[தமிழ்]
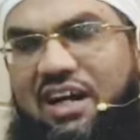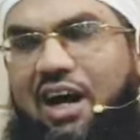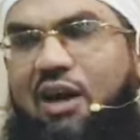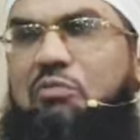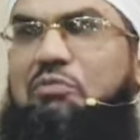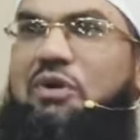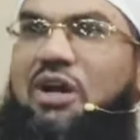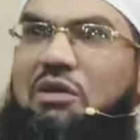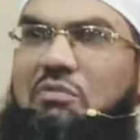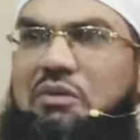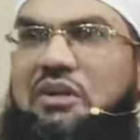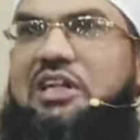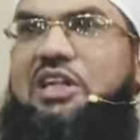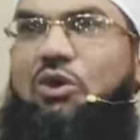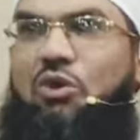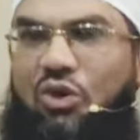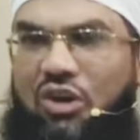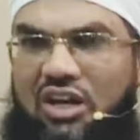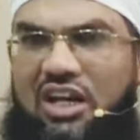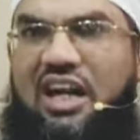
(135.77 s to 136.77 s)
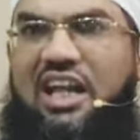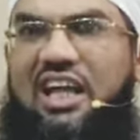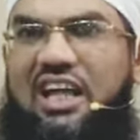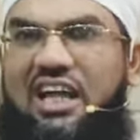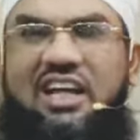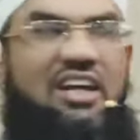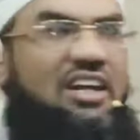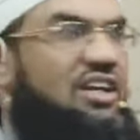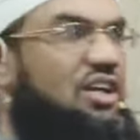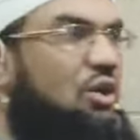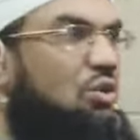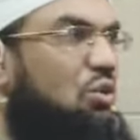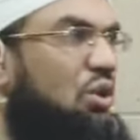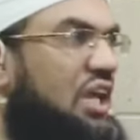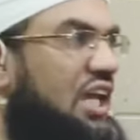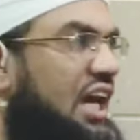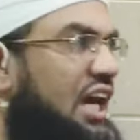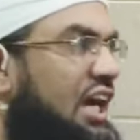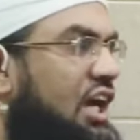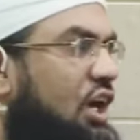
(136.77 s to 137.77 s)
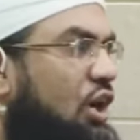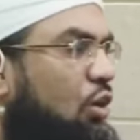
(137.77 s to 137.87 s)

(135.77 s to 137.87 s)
அப்படிப்பட்ட ஒரு நிலையில இருக்கக்கூடிய